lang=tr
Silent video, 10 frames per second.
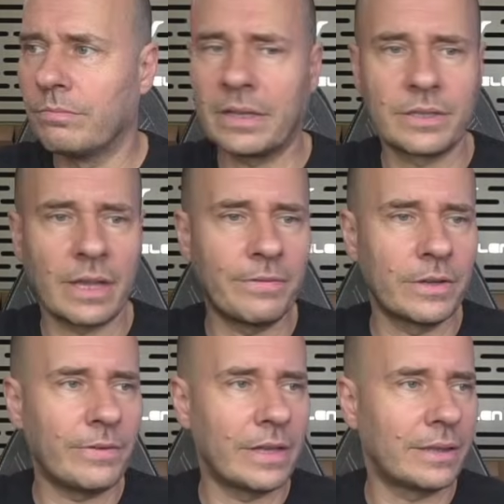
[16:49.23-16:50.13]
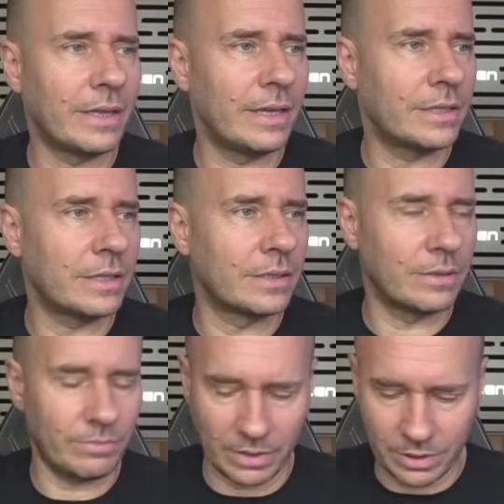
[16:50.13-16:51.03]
Bak sayfanı falan değiştir dedim.